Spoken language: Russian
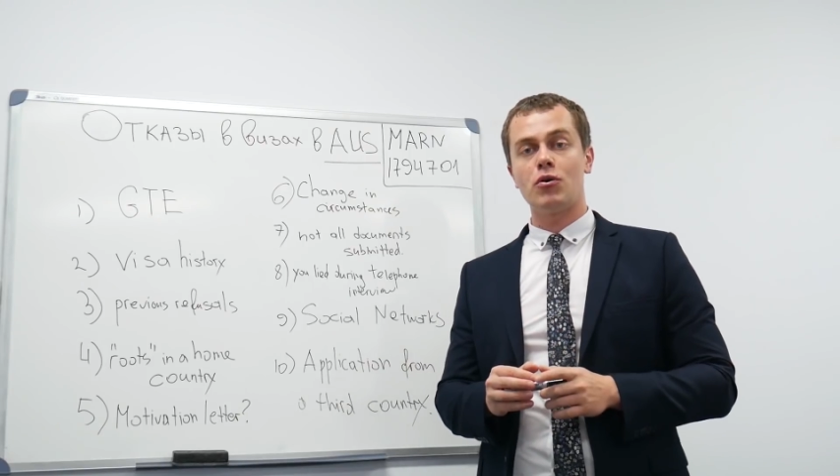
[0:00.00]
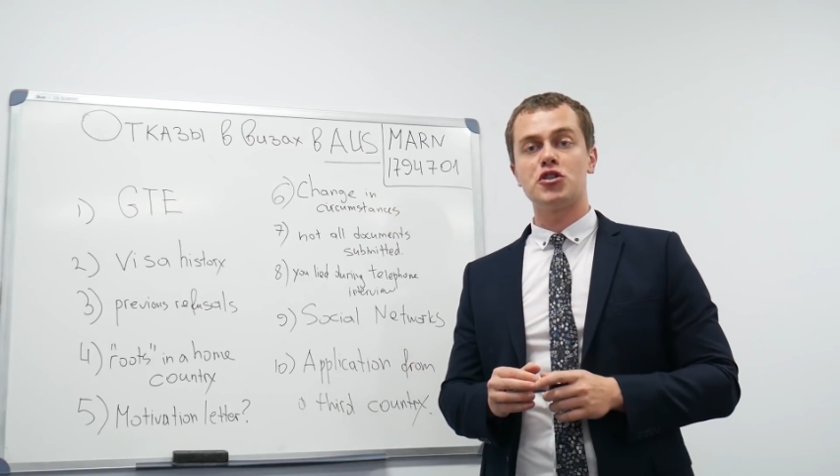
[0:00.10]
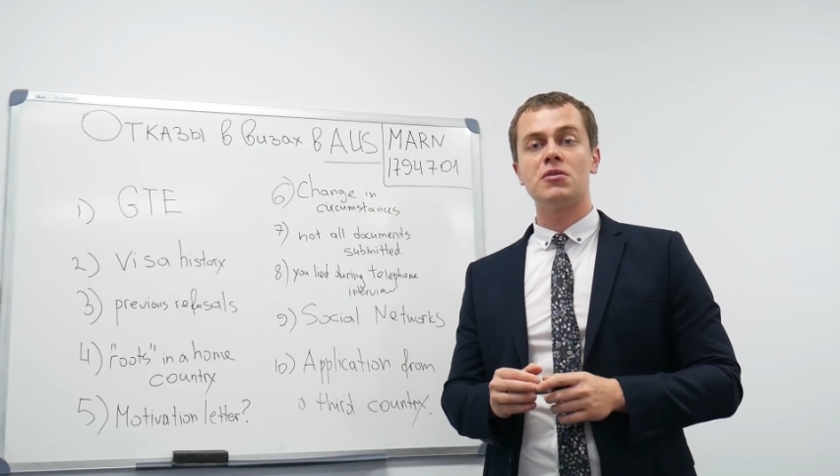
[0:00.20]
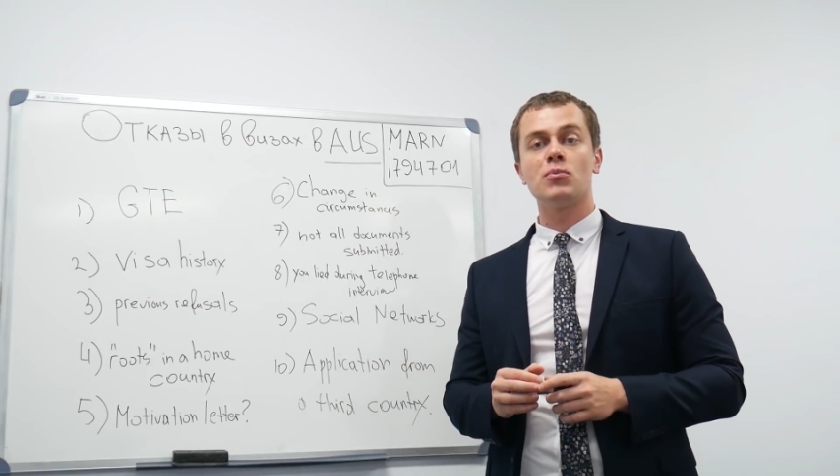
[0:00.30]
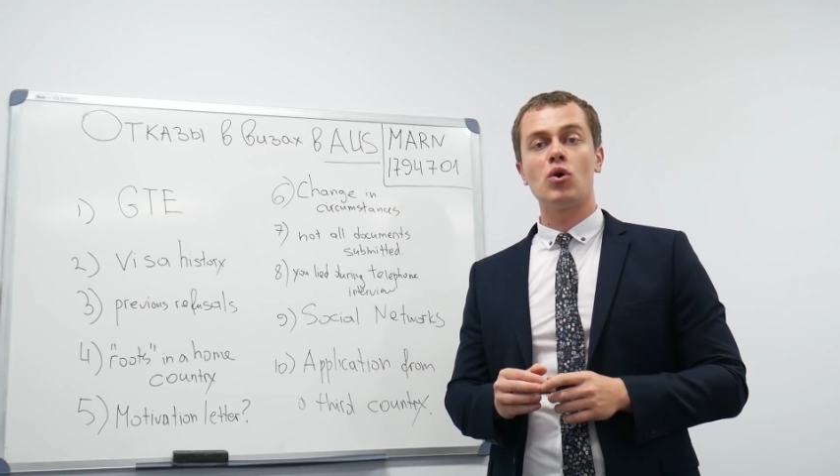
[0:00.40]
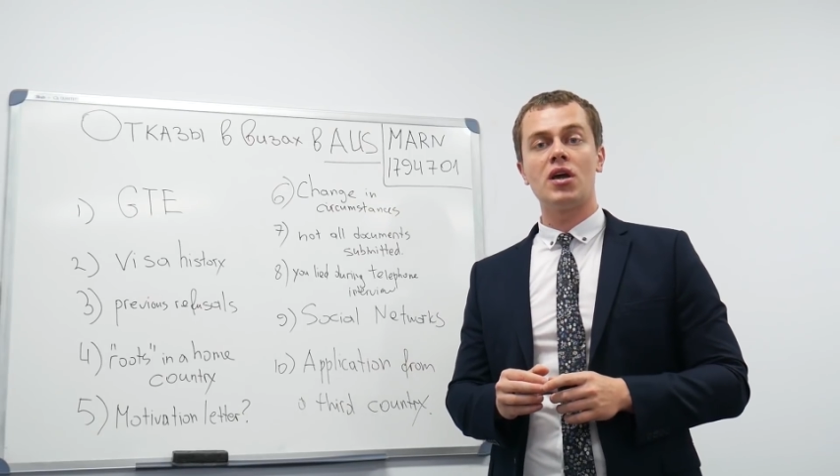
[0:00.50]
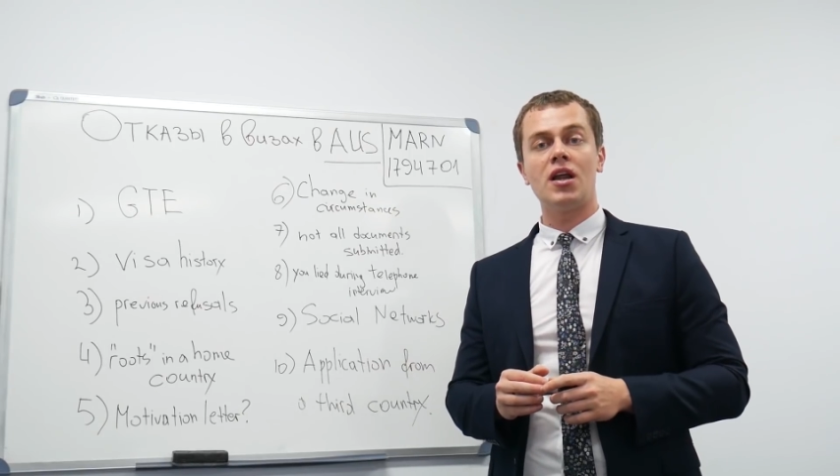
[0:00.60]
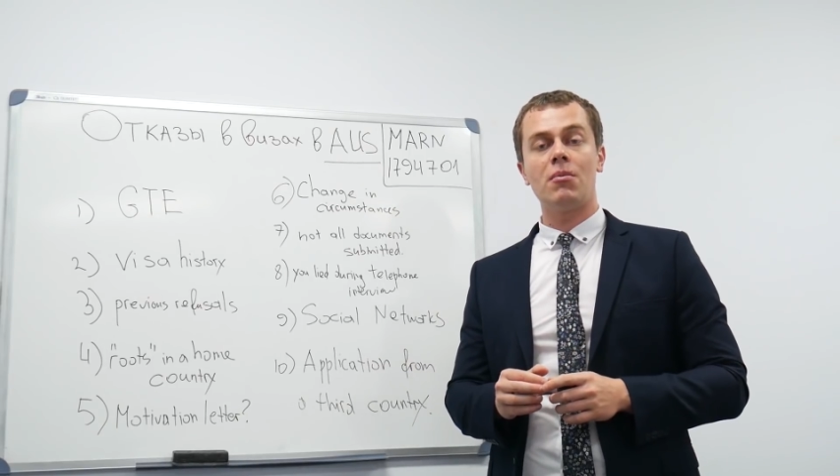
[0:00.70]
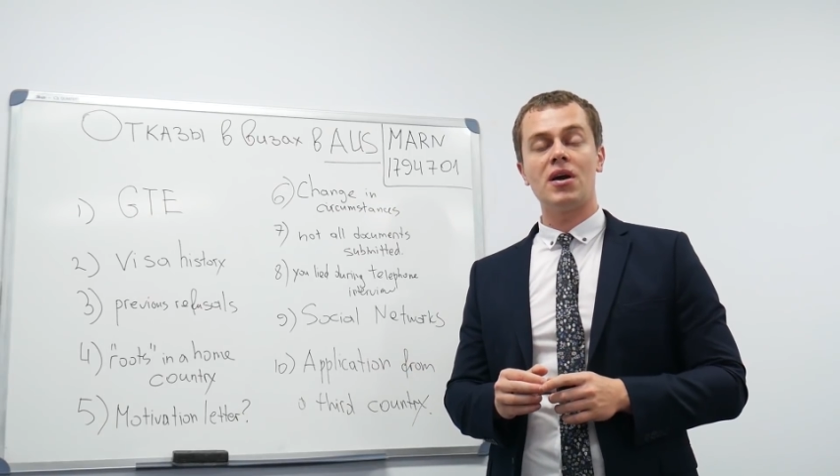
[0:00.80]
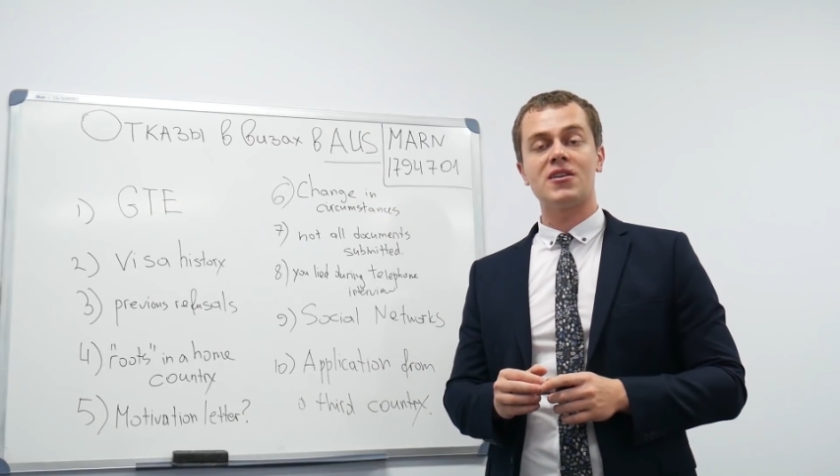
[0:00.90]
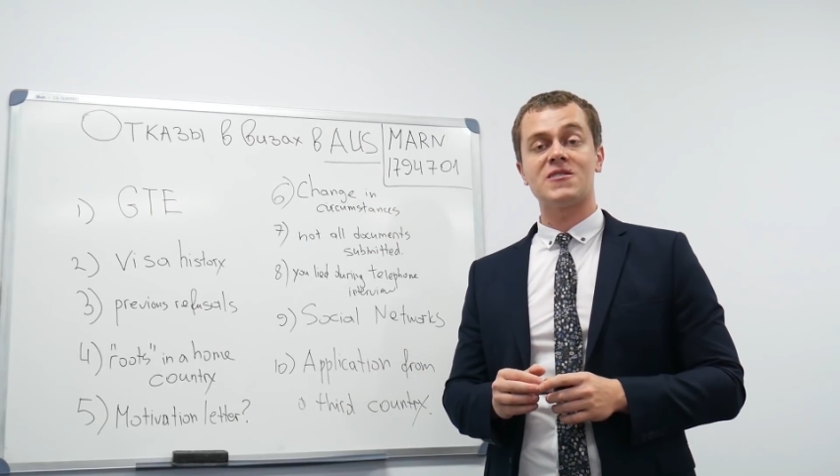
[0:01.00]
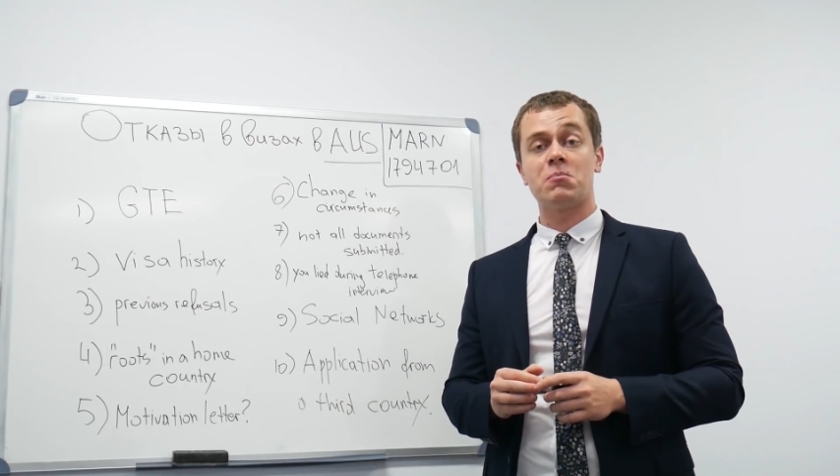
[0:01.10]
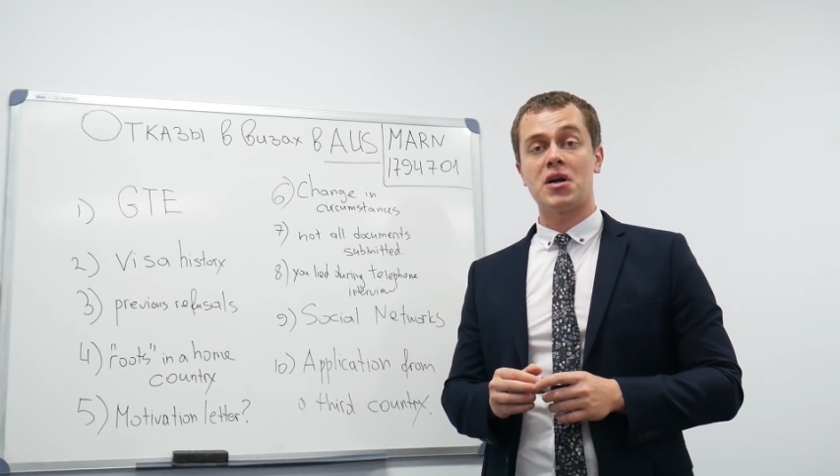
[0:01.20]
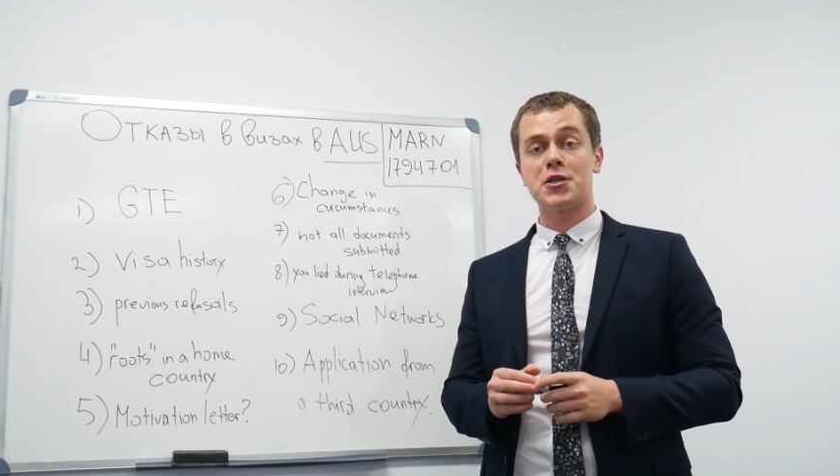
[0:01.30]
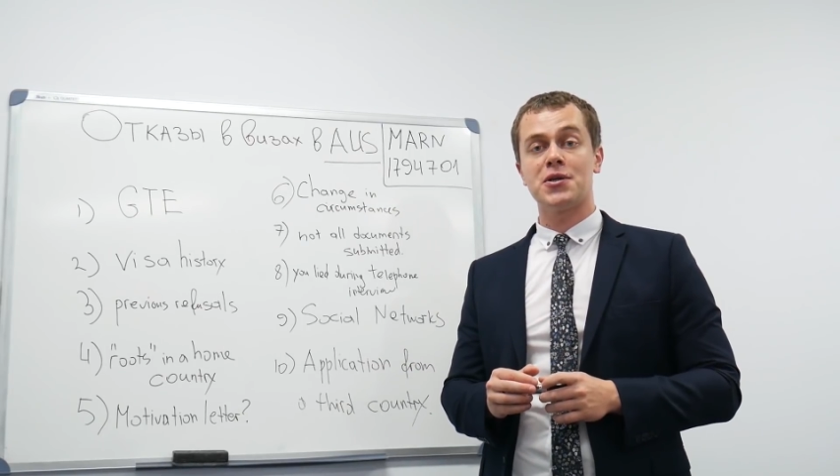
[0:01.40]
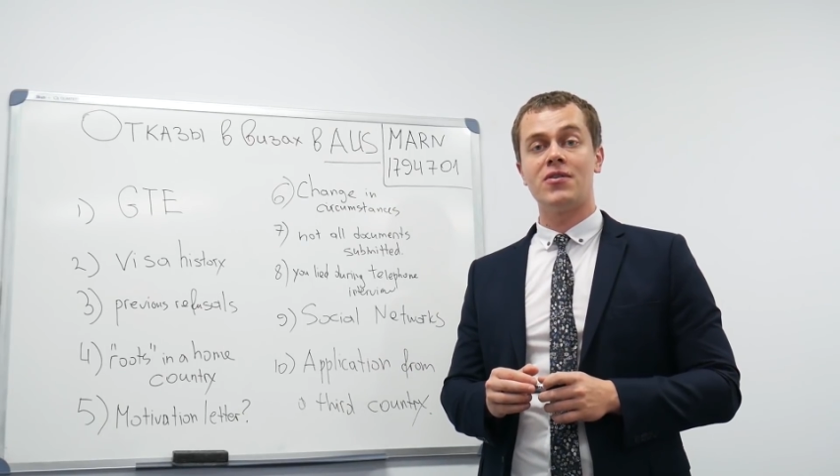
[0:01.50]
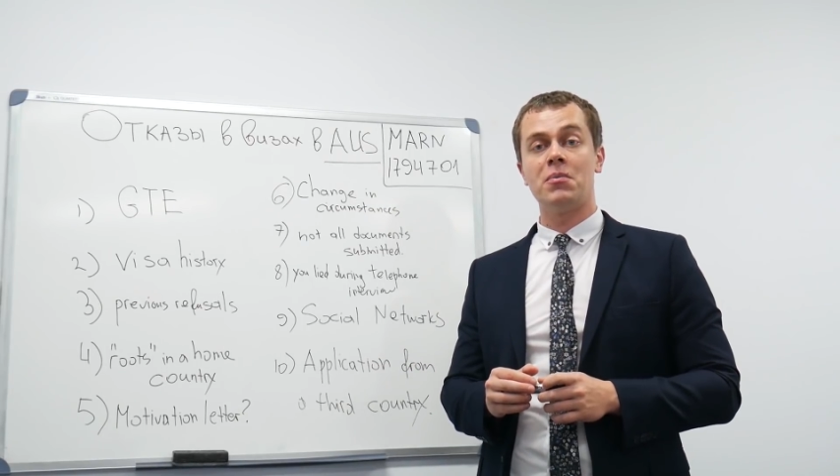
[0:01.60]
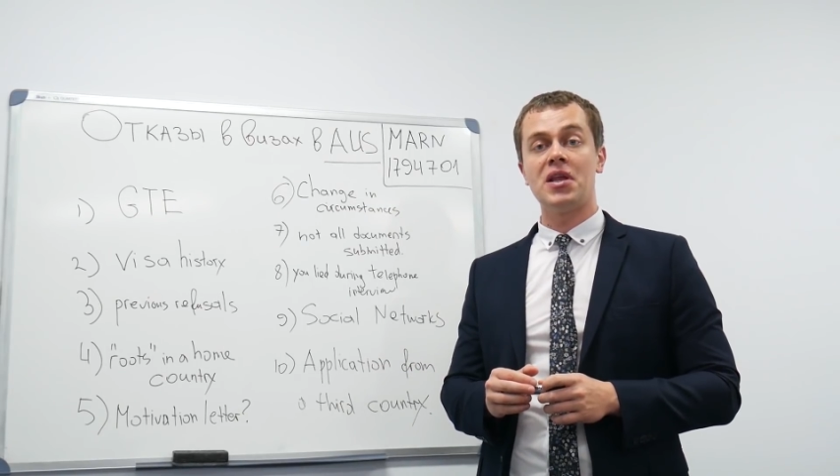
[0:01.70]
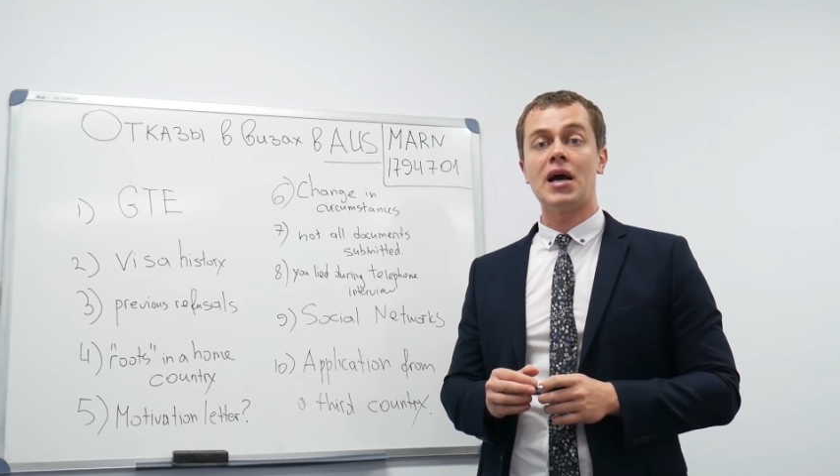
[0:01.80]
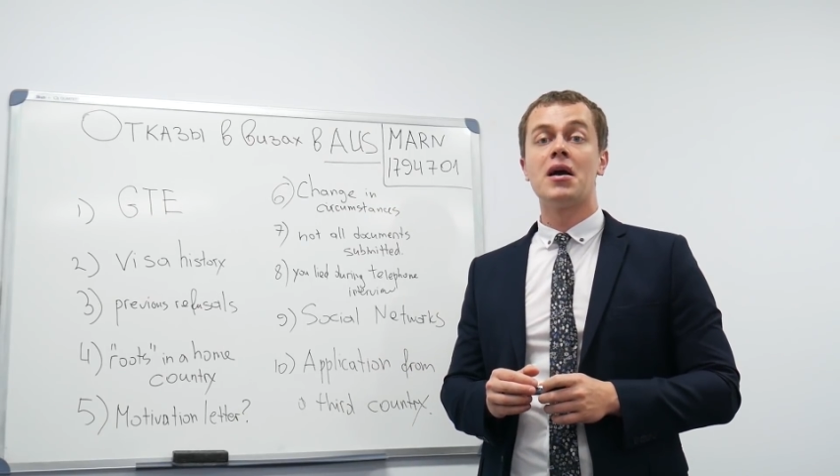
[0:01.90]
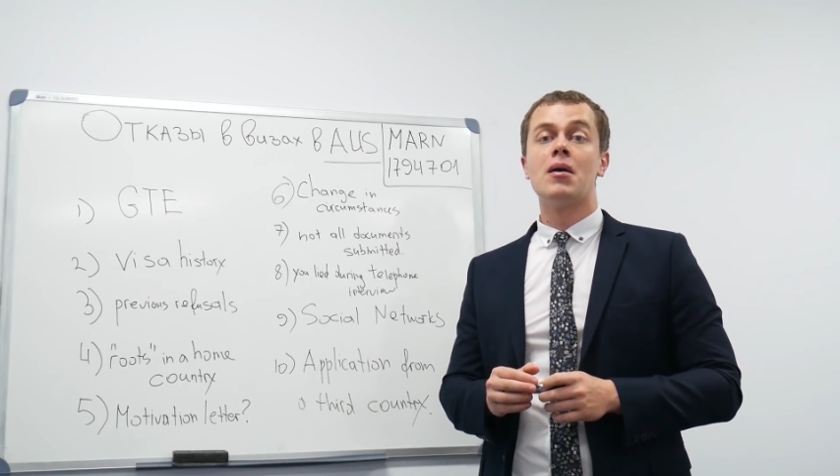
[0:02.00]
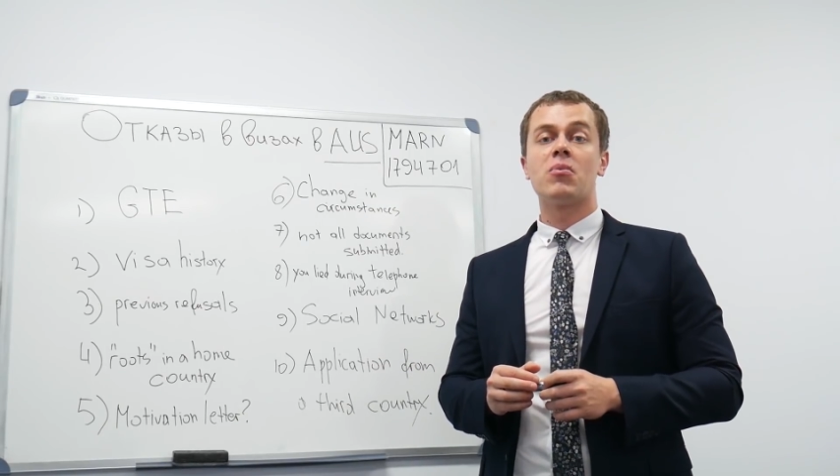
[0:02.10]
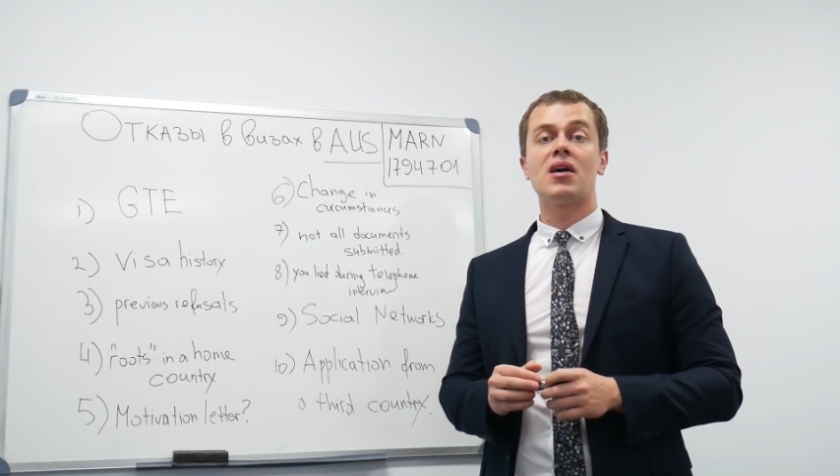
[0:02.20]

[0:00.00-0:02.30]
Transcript: И очень многие ребята спрашивали меня